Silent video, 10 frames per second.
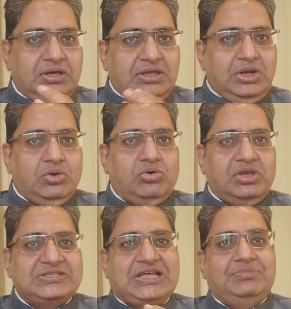इन लोगों
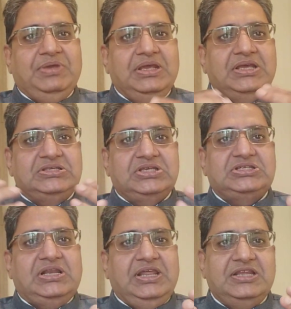के साथ में
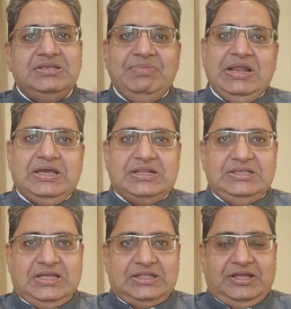शिक्षा लेने से मना कर
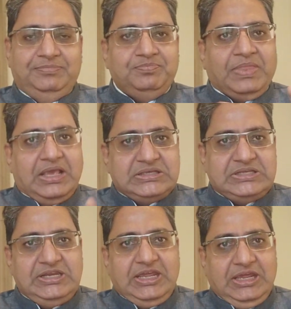दिया था
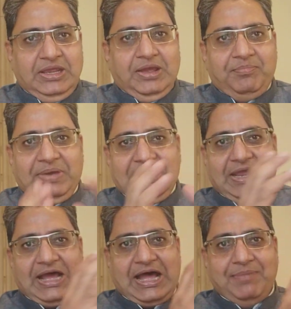इसलिए मैंने
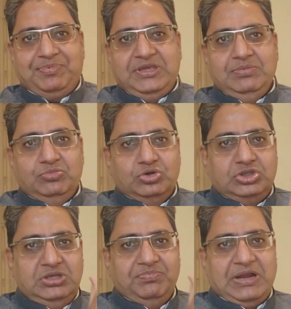आपकी
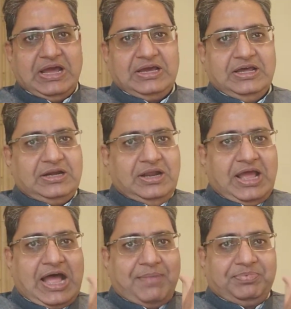मूर्ति बनाकर
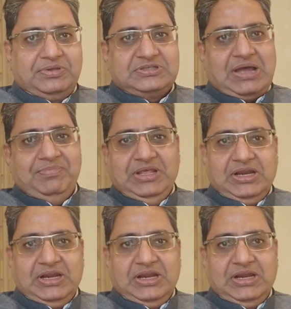आप सामने